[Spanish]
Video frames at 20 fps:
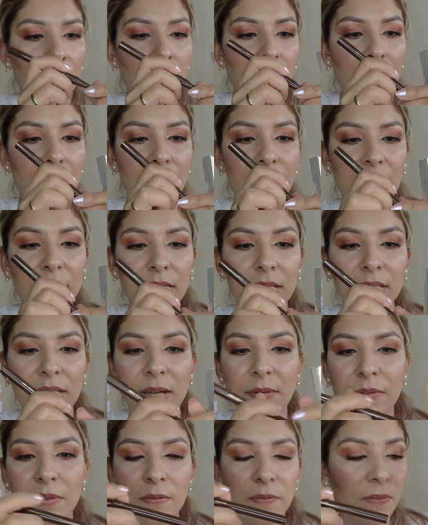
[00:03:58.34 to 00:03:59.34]
Aparte
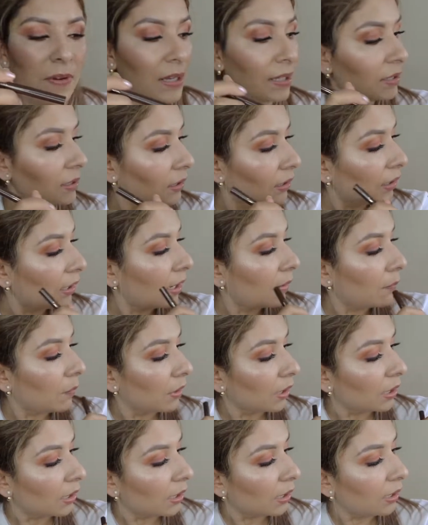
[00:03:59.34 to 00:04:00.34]
está bien fácil de
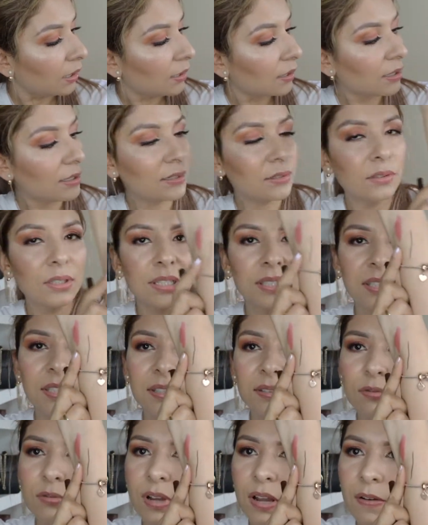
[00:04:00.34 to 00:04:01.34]
aplicar y este
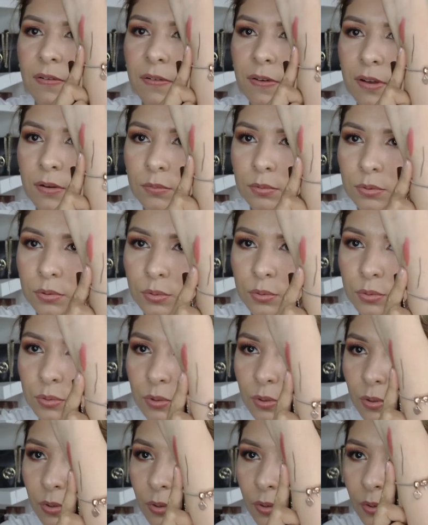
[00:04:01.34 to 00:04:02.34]
es un café
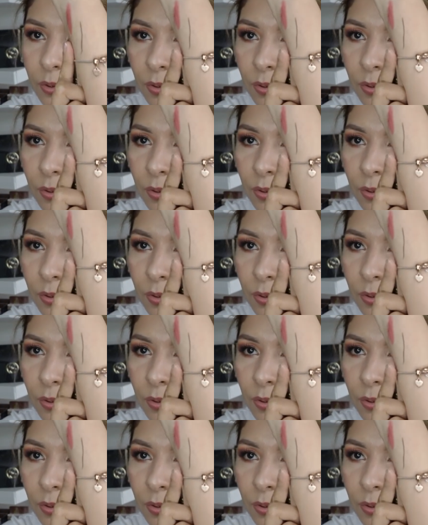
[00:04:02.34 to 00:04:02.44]
oscuro.